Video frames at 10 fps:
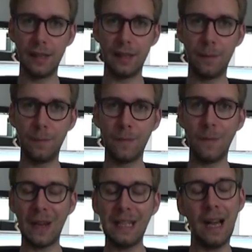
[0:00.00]
Ähm,
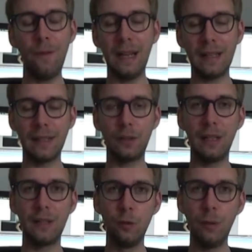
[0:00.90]
wenn ja, wäre das
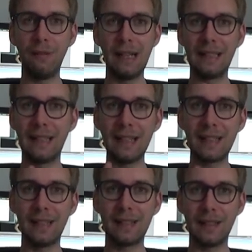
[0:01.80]
natürlich super, weil
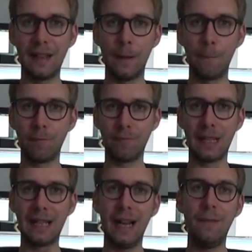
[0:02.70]
das ist
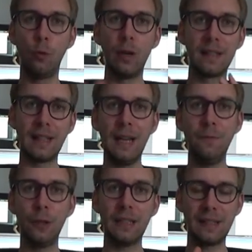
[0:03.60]
ähm, klar, wo das
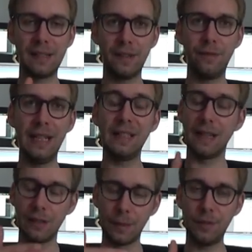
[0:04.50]
sein wird. Das ist definiert.
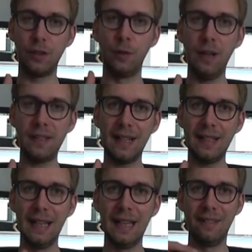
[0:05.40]
Also gibt es auch eine
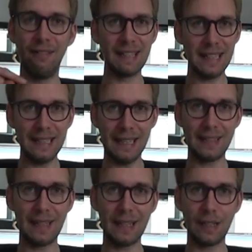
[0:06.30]
Uhrzeit, die weiß ich
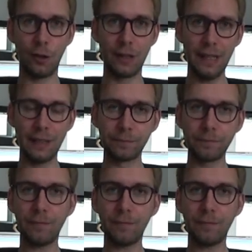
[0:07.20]
jetzt leider noch nicht.